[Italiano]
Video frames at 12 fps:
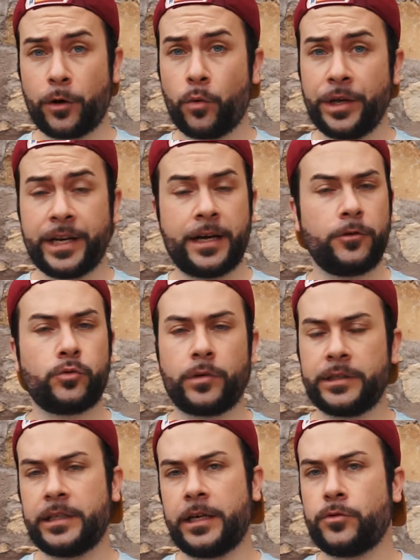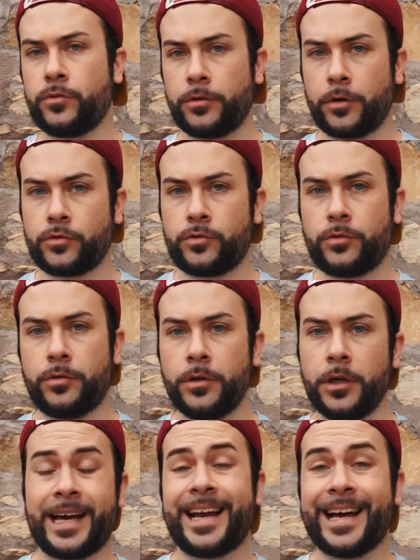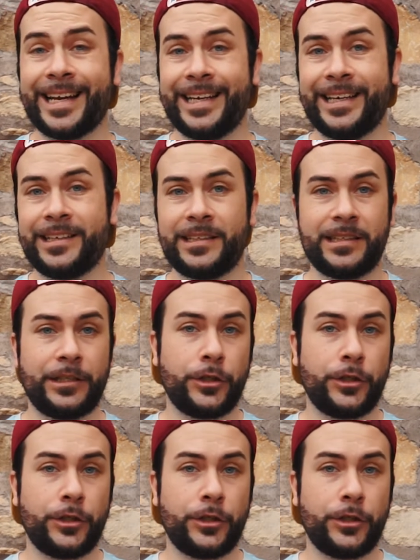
qui in alto o andare sul nostro canale eh,